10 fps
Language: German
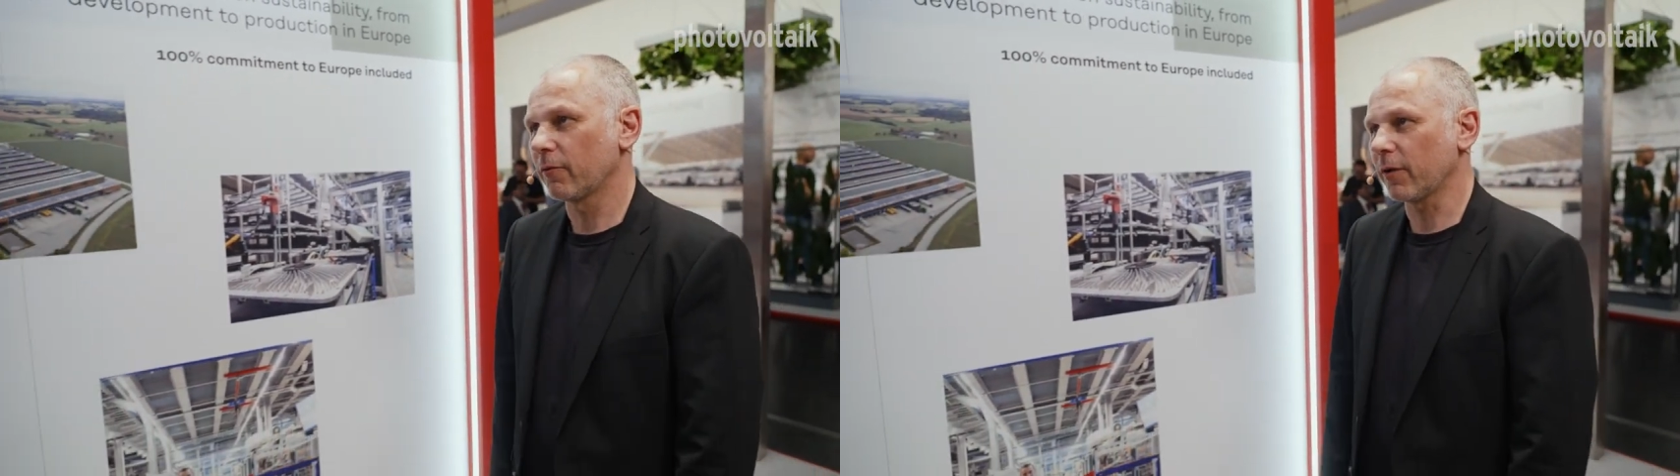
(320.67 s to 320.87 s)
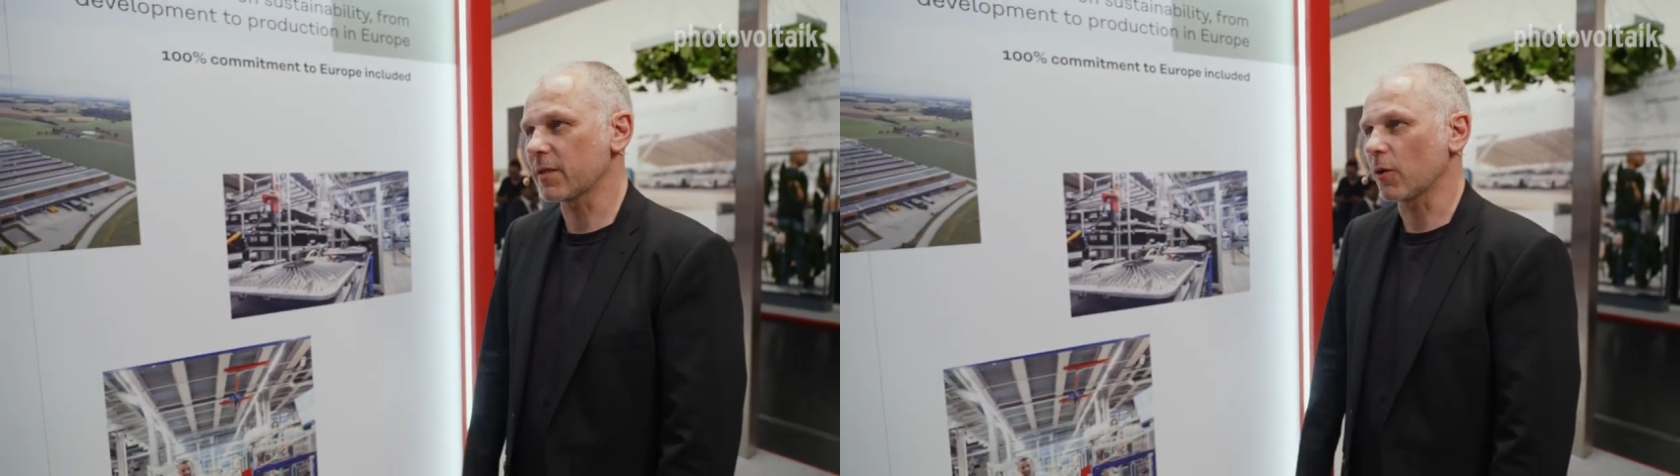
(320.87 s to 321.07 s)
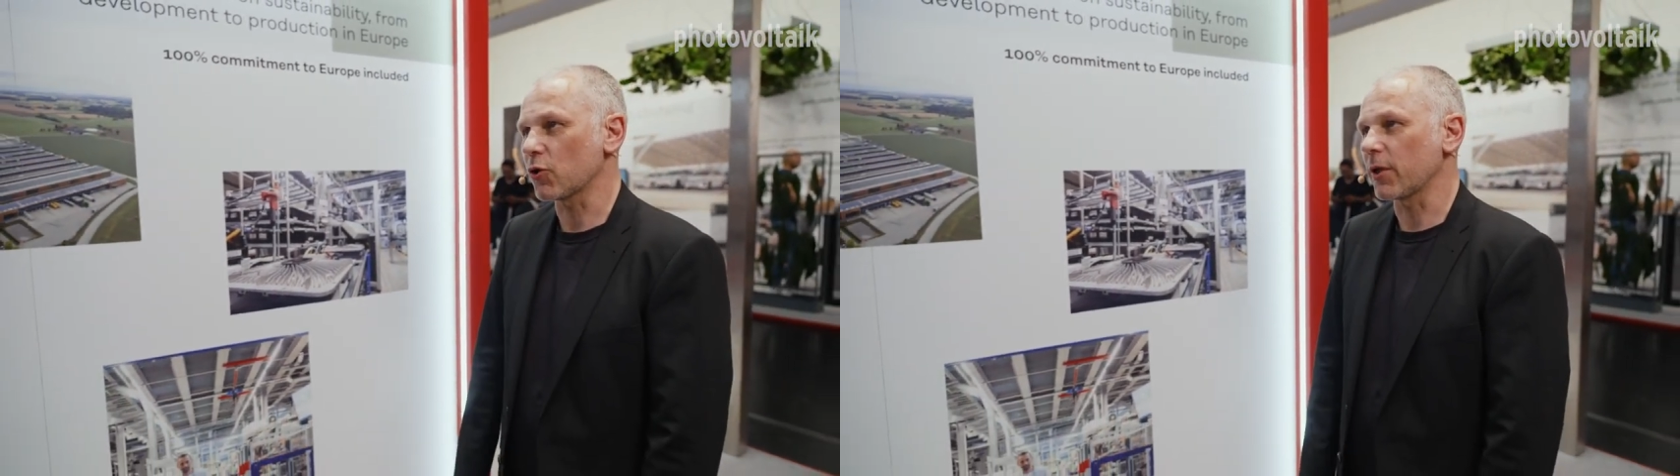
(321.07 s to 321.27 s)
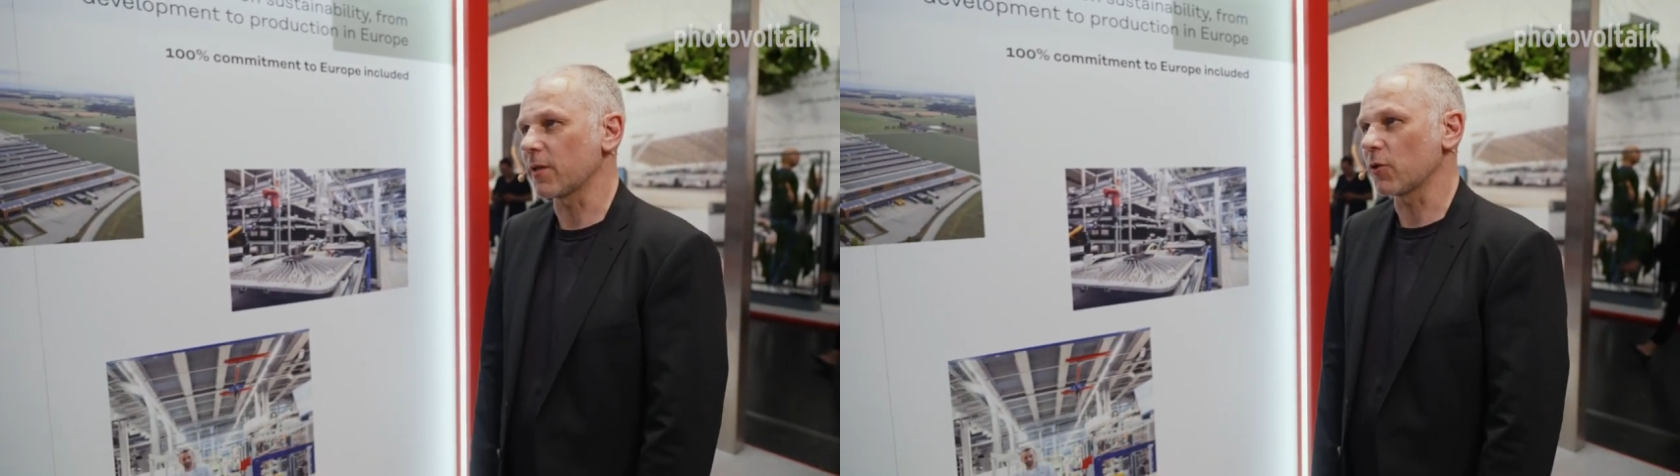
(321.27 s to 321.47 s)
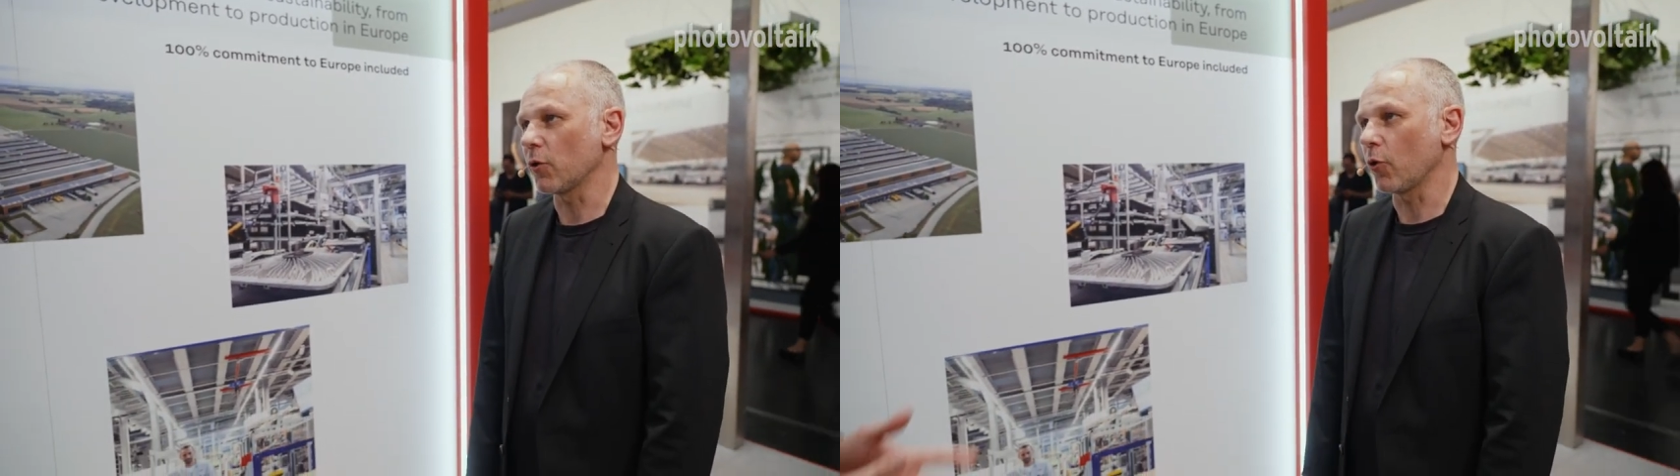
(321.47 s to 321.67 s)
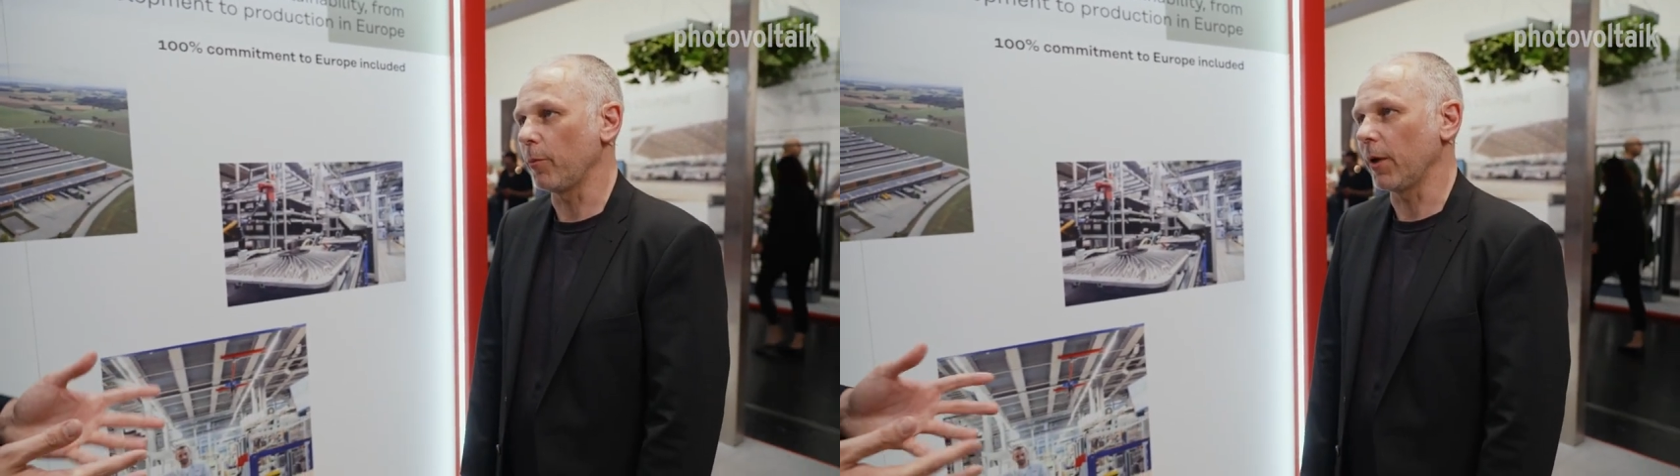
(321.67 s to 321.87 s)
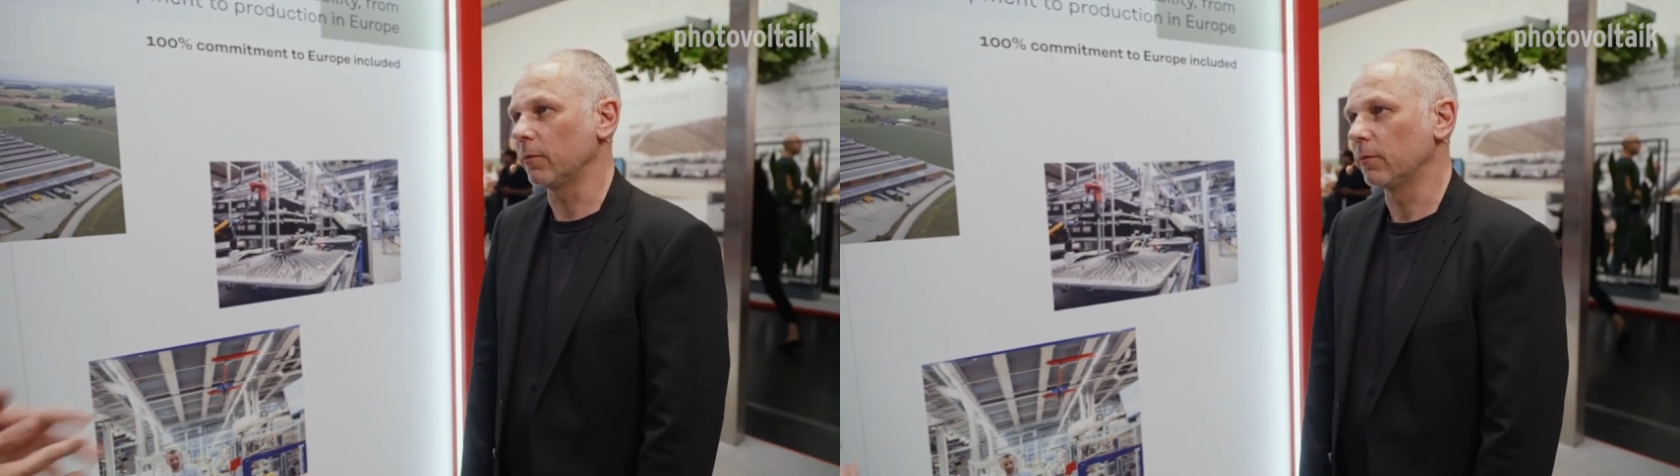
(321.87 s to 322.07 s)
fast ausschließlich in Europa.